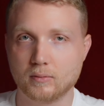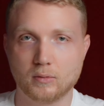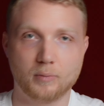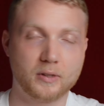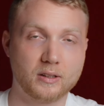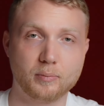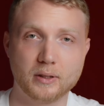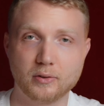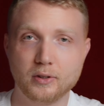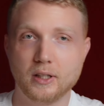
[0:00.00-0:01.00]
ob das eine
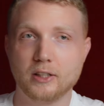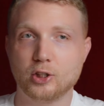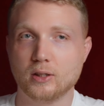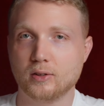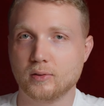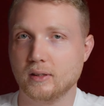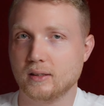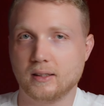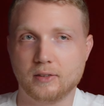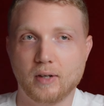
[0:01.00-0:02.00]
persönliche Einschätzung
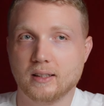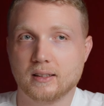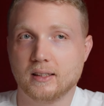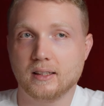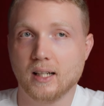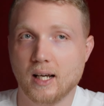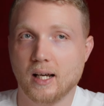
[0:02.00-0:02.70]
ist, ich weiß es nicht.